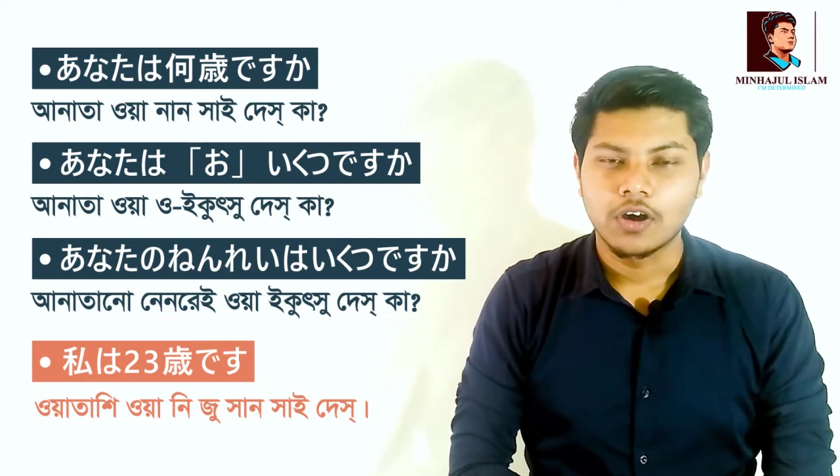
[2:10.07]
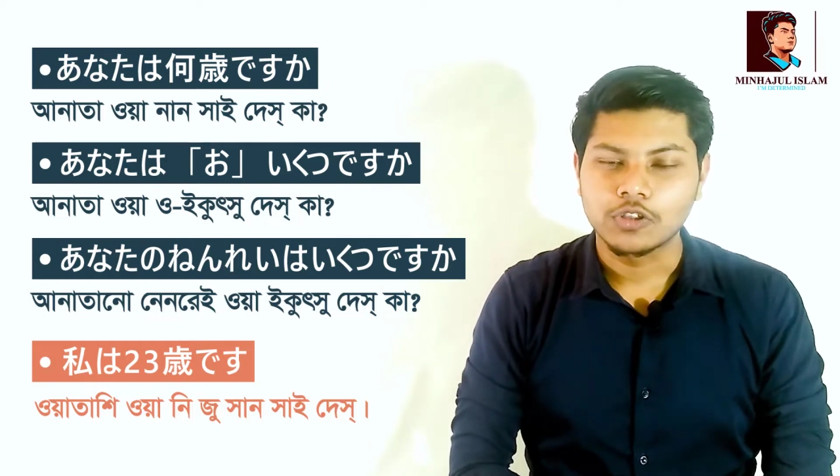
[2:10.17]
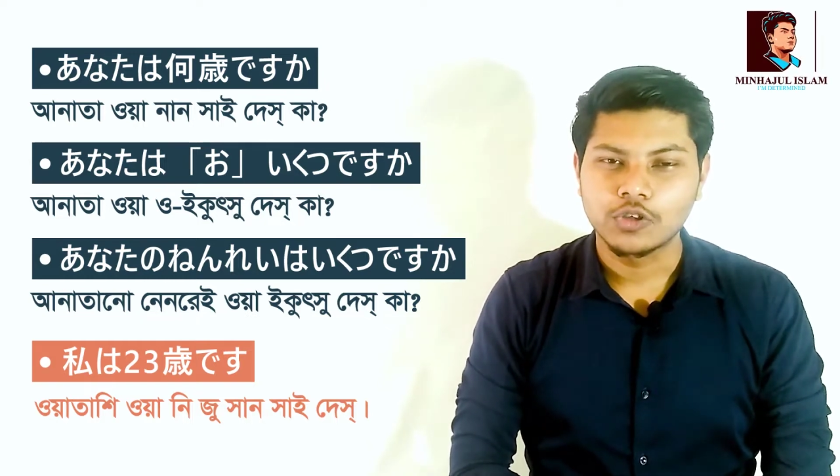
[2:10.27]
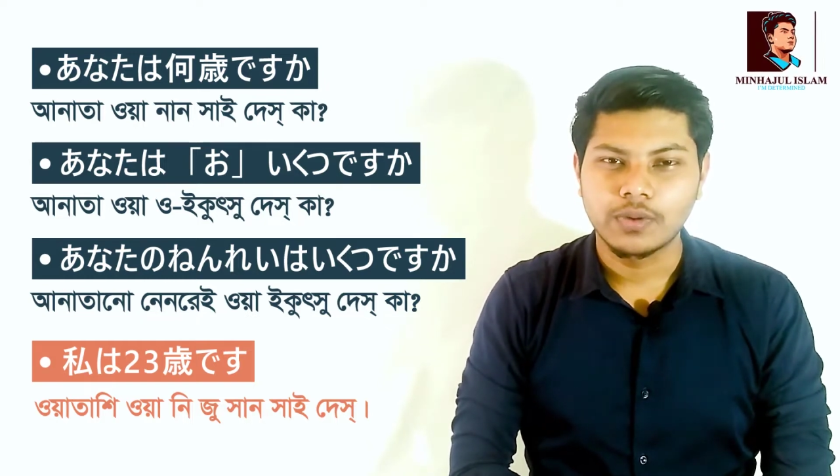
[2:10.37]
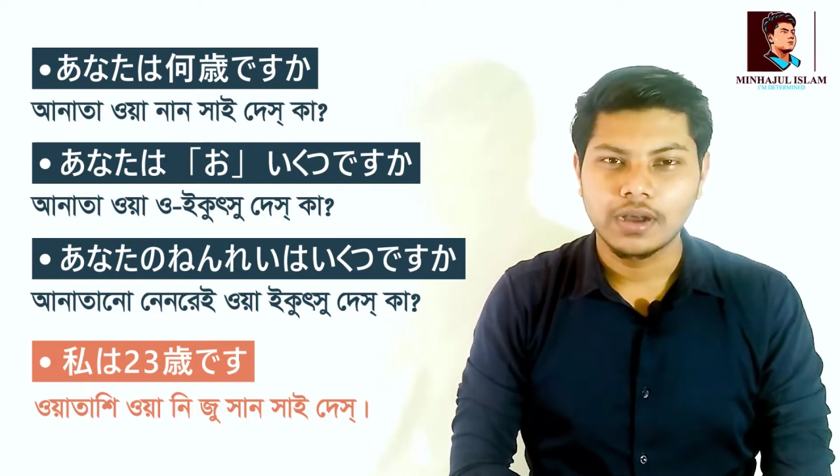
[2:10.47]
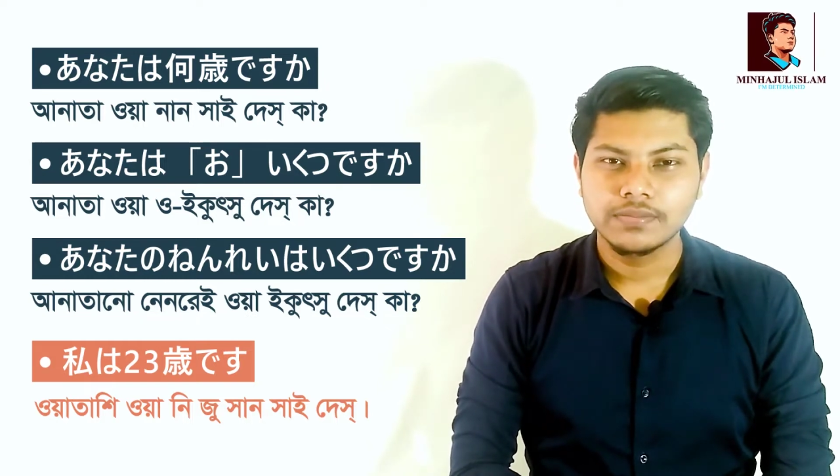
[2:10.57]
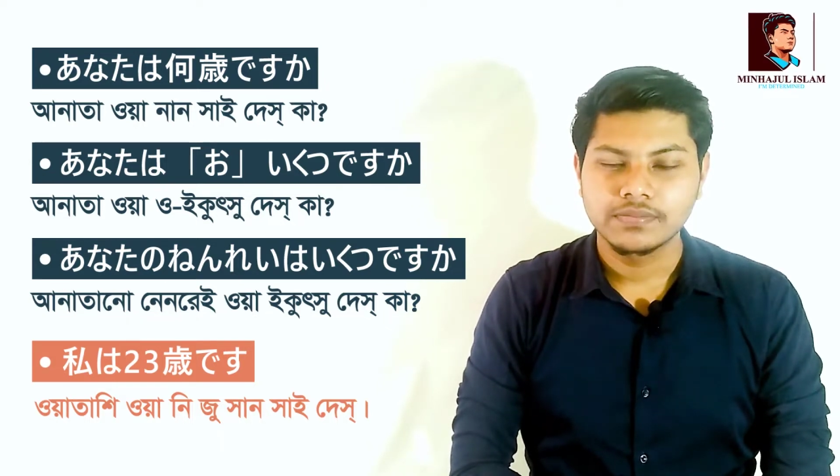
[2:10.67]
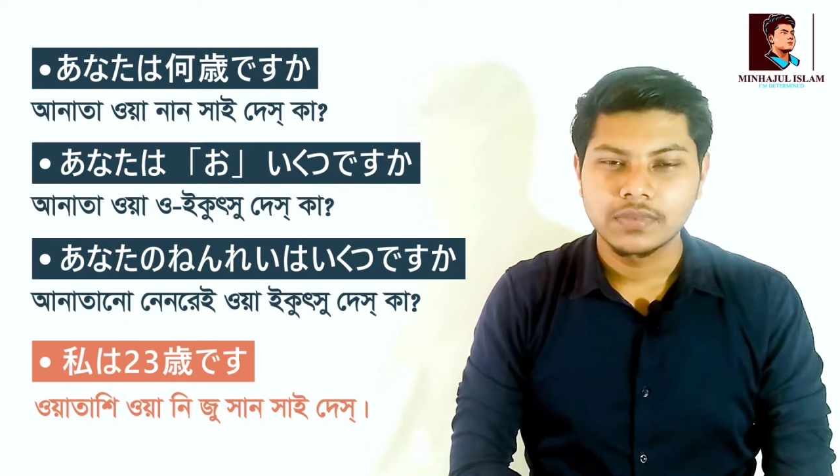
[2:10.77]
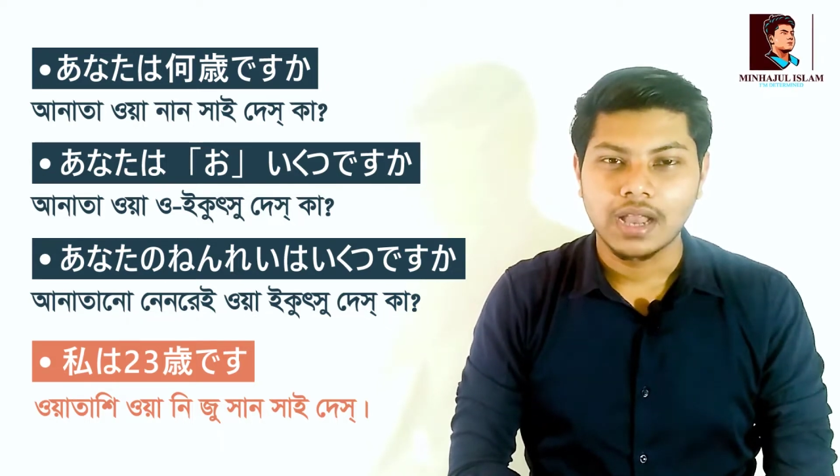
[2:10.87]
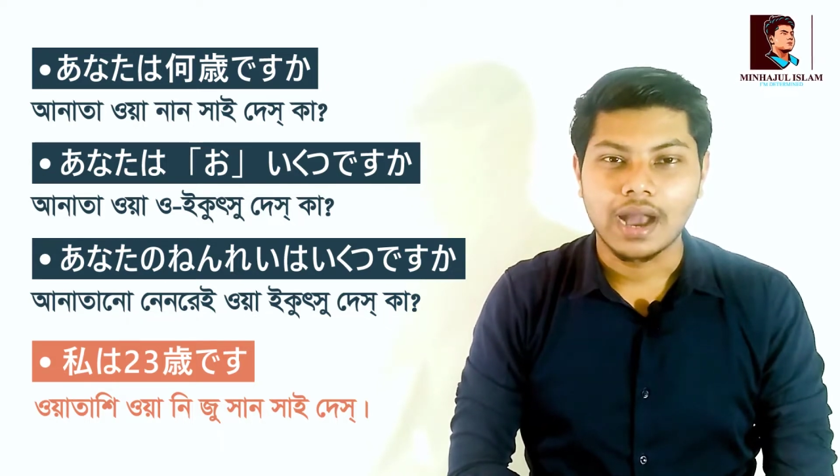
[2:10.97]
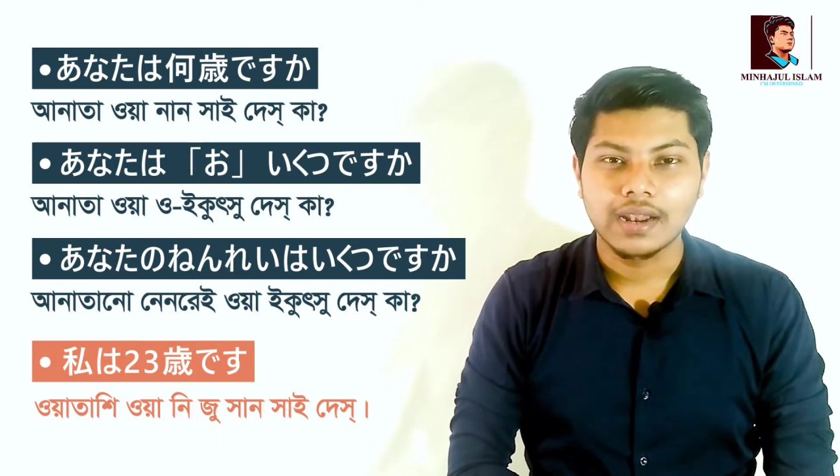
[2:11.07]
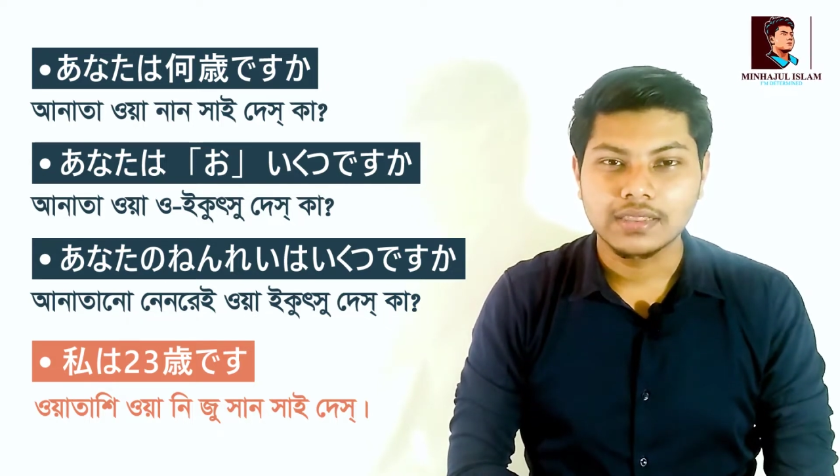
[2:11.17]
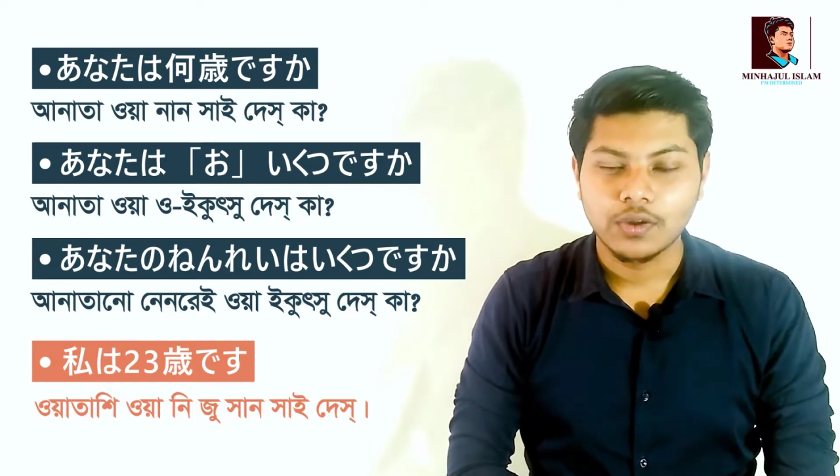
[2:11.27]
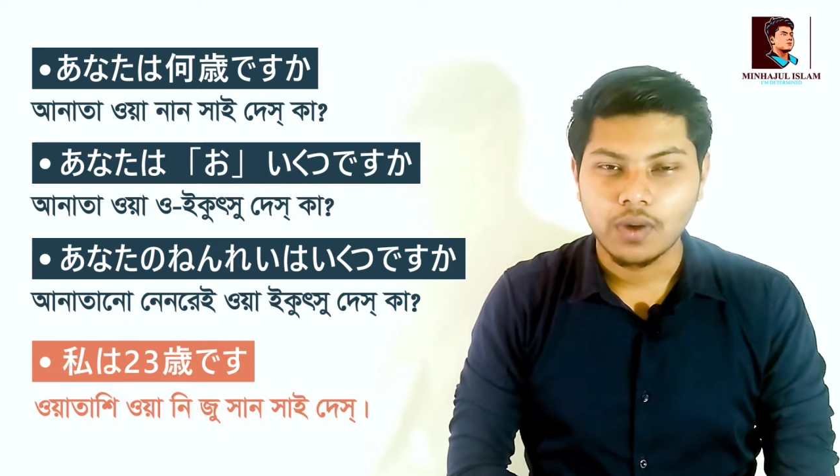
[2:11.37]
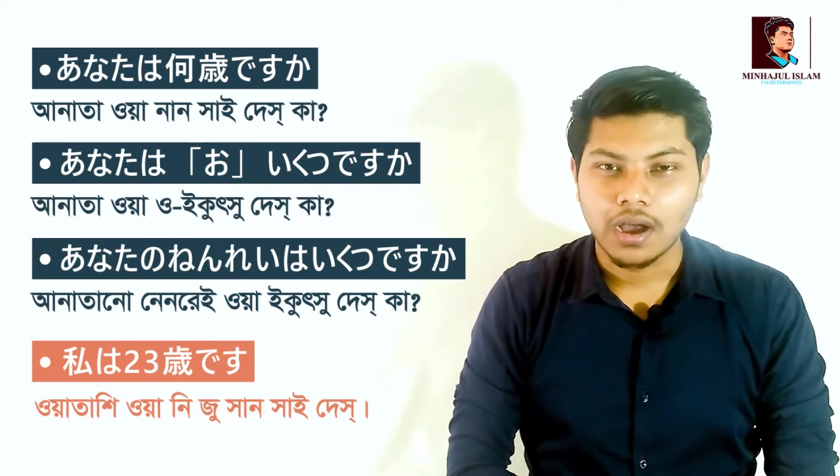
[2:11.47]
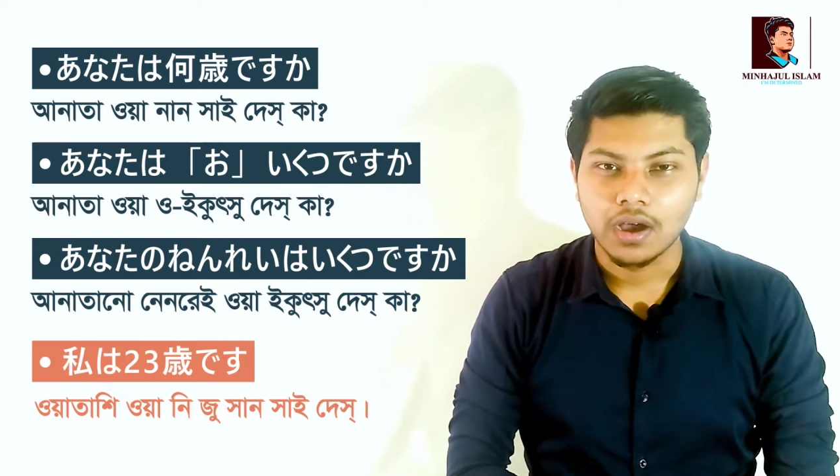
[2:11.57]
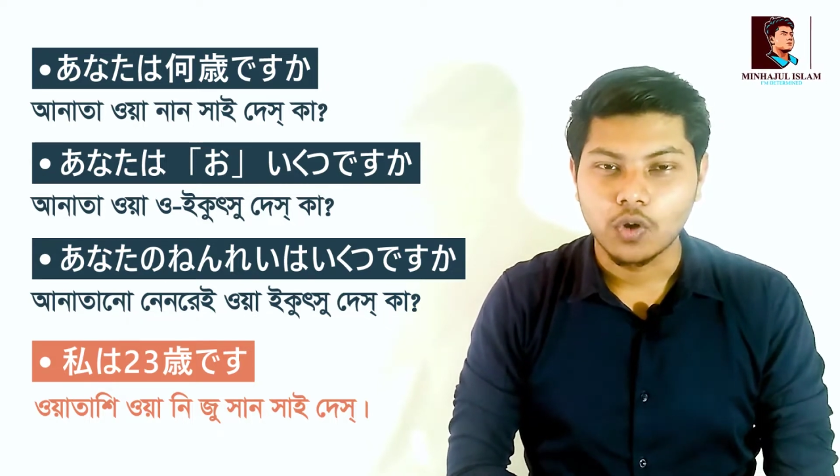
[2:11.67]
অথবা আনাতাওয়া